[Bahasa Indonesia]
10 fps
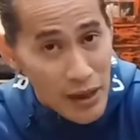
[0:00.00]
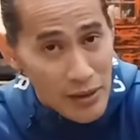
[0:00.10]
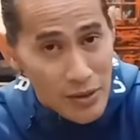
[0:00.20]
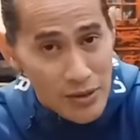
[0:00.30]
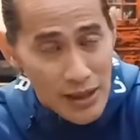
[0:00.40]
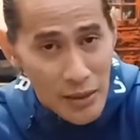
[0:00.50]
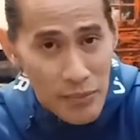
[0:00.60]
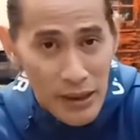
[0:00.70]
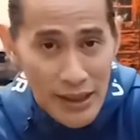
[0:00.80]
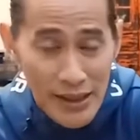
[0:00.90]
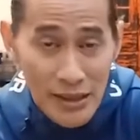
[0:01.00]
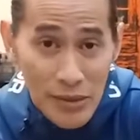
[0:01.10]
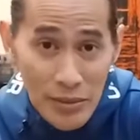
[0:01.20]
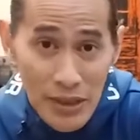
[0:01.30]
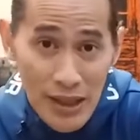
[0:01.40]
bagus ya apalagi
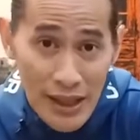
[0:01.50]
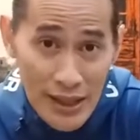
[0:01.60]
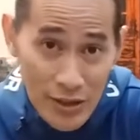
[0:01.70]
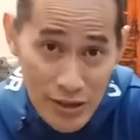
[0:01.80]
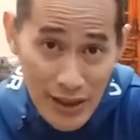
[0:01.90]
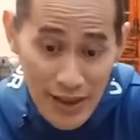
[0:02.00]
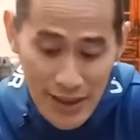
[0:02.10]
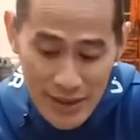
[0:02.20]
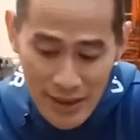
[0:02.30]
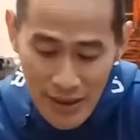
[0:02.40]
teman-teman yang ketogenik